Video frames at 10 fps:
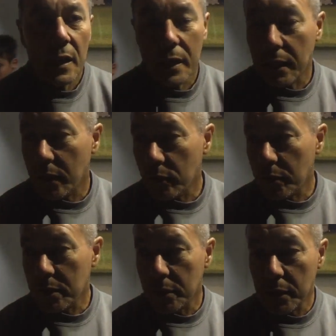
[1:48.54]
Y las caras
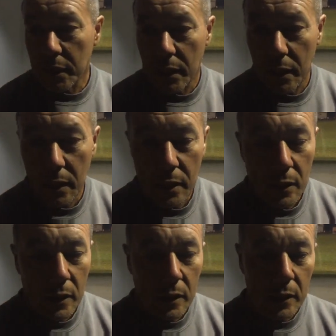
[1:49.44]
nuevas
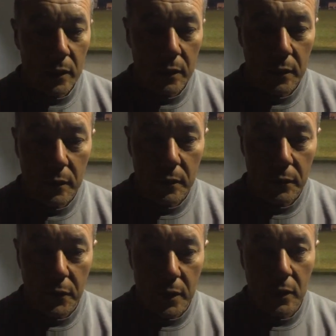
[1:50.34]
sería
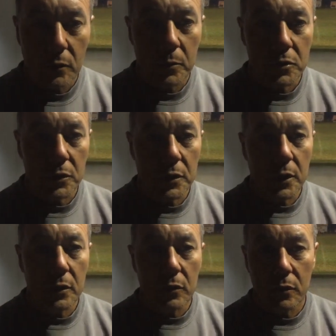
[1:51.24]
eh, Fernando
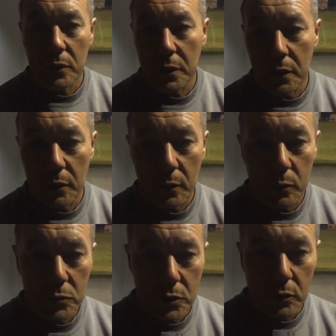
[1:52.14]
Pochettino, eh,
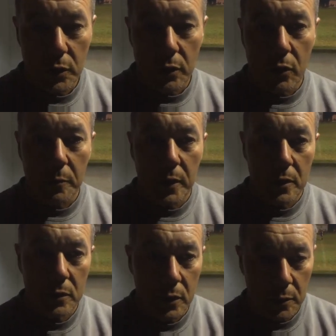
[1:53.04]
un chico de
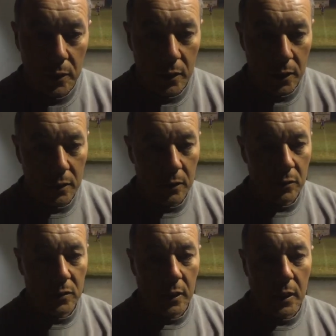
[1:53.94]
Gómez que viene de
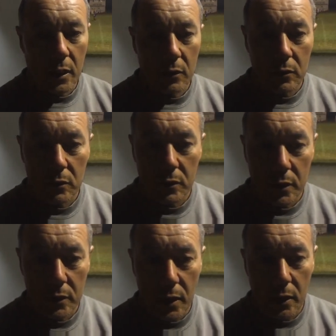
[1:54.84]
Argentino San Carlos,
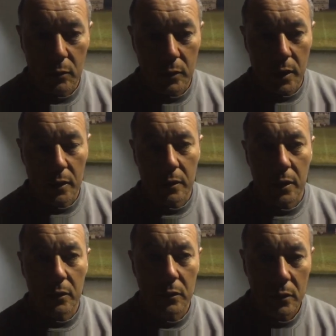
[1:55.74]
Cristaldo, un
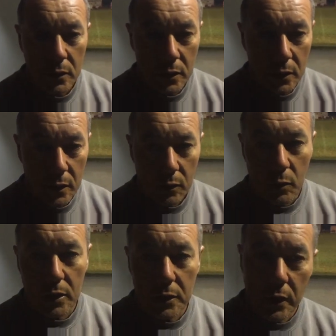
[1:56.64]
delantero,
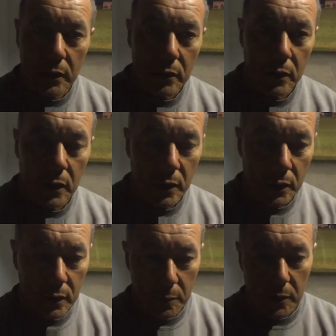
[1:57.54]
Cuatrín,
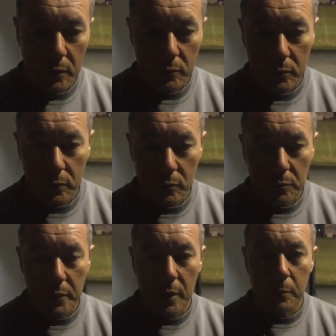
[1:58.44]
eh, también
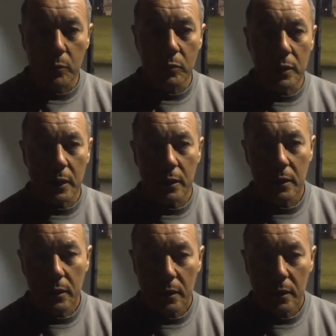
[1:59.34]
un, media punta.